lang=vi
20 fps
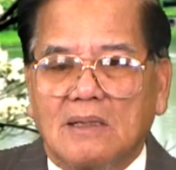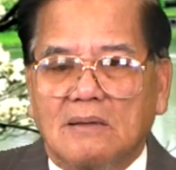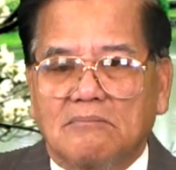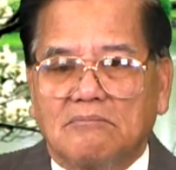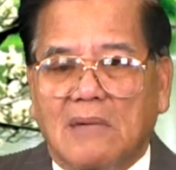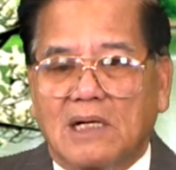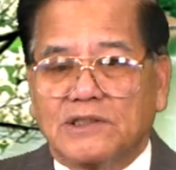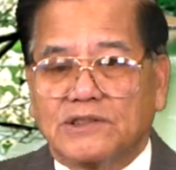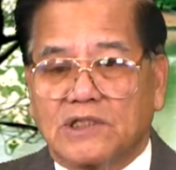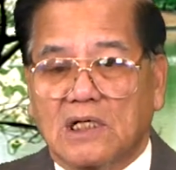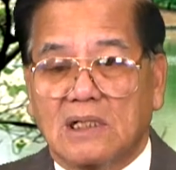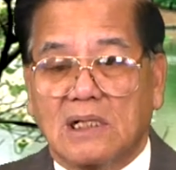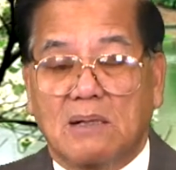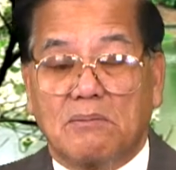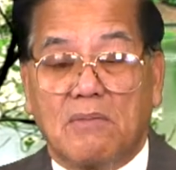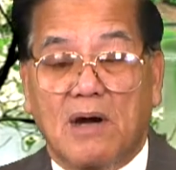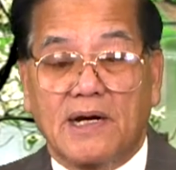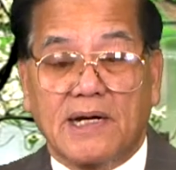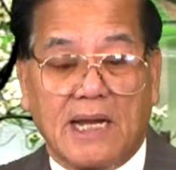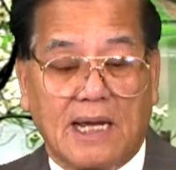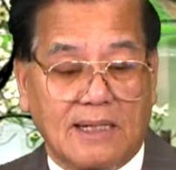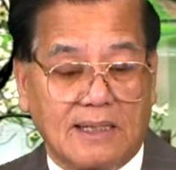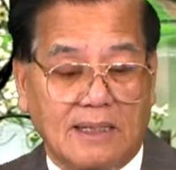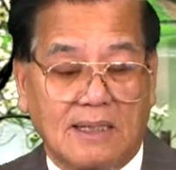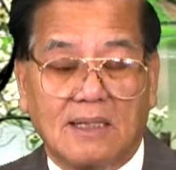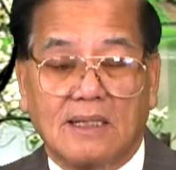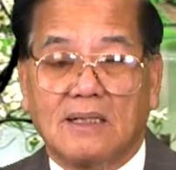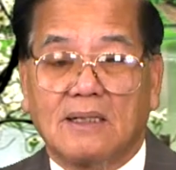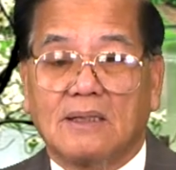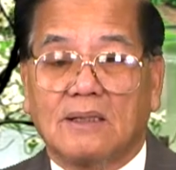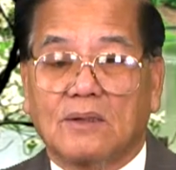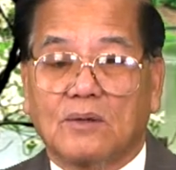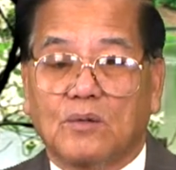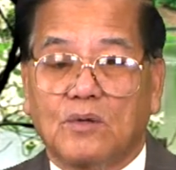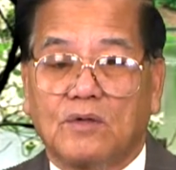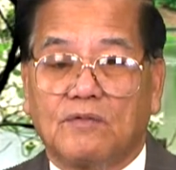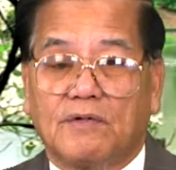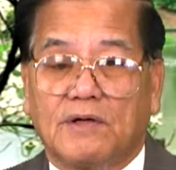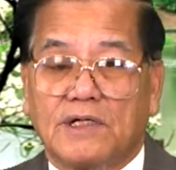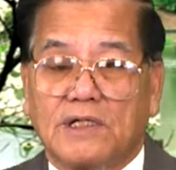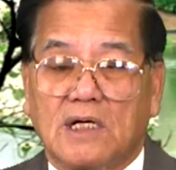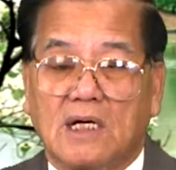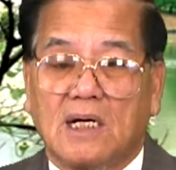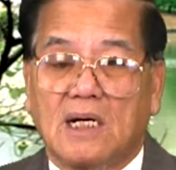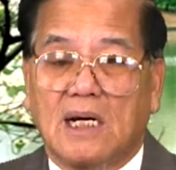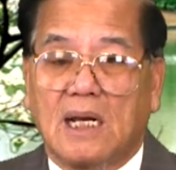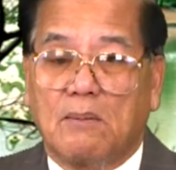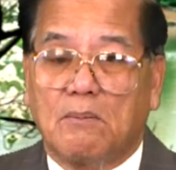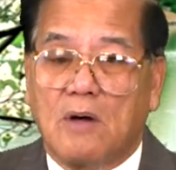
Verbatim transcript: Bằng chứng là mới đây, quý vị nhớ là